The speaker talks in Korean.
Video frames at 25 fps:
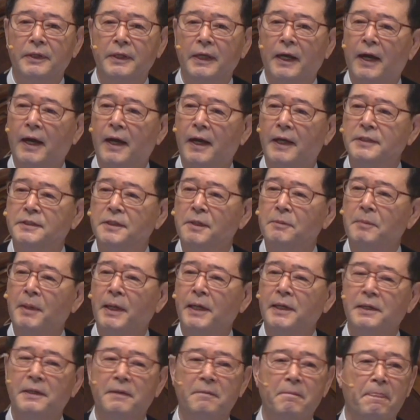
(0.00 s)
야,
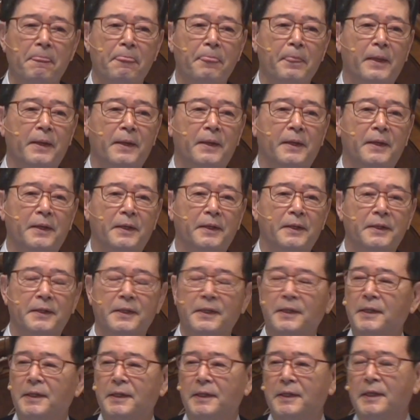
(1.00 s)
정말
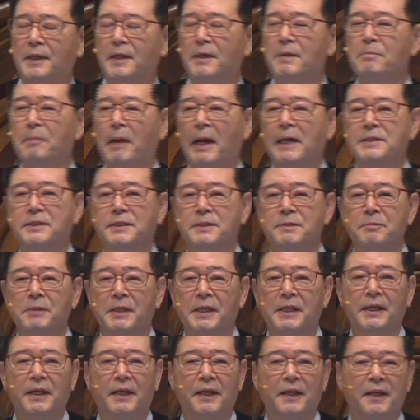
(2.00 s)
이
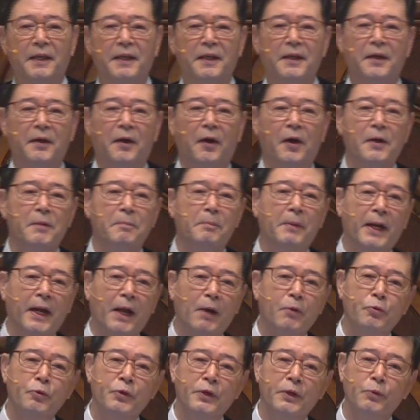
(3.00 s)
말씀이
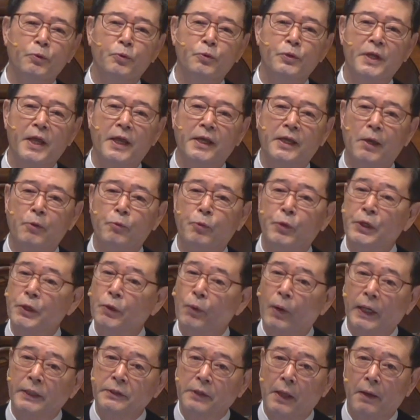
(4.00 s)
얼마나 우리, 우리에게
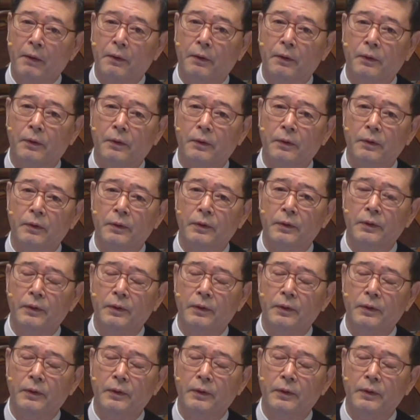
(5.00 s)
위로가 돼요.